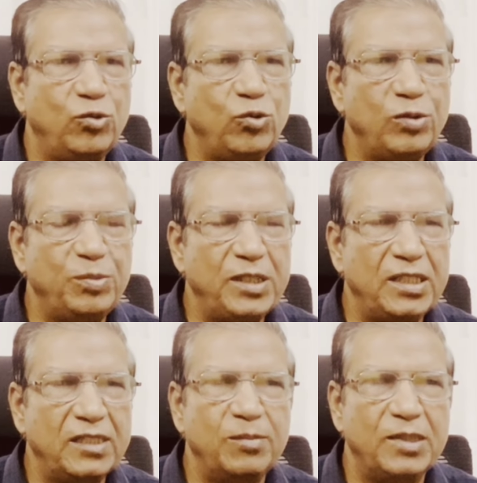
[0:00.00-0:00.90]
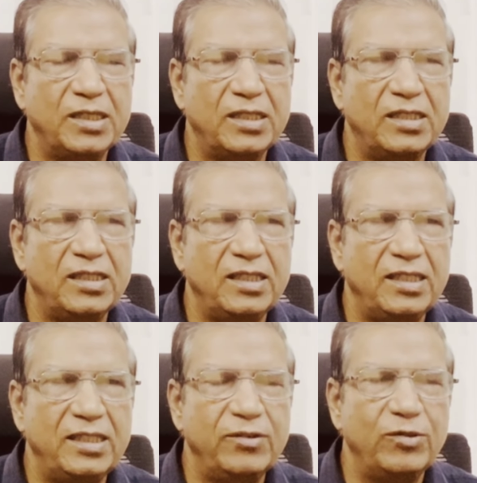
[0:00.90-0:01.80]
दूध पीने की प्रकृति
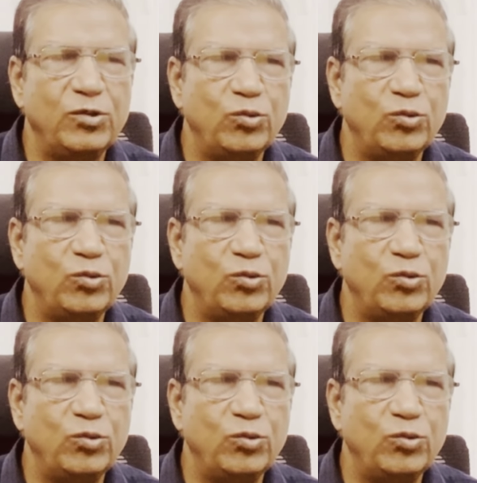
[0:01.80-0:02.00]
नहीं वो